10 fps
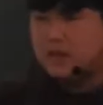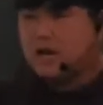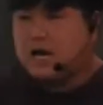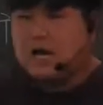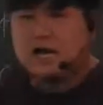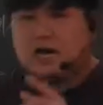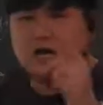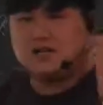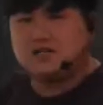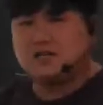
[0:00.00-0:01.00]
아까
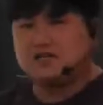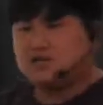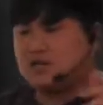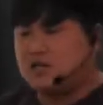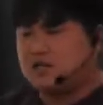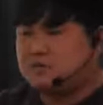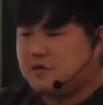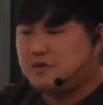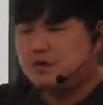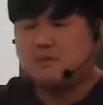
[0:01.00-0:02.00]
시간에도
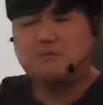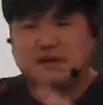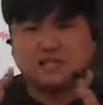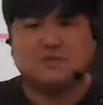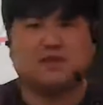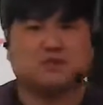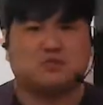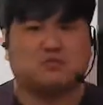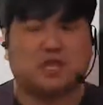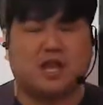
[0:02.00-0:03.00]
얘기했지만 마지막
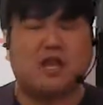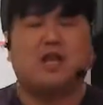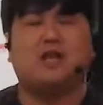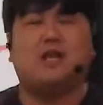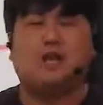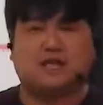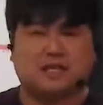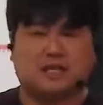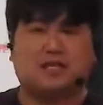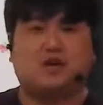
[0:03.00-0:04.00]
질문의
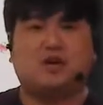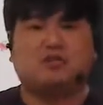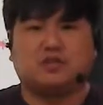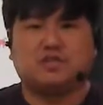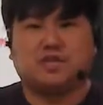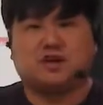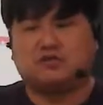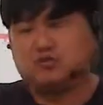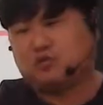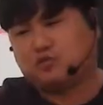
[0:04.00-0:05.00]
가장 킬러
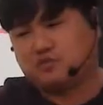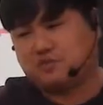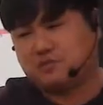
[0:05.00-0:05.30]
문제라고도 볼 수 있습니다.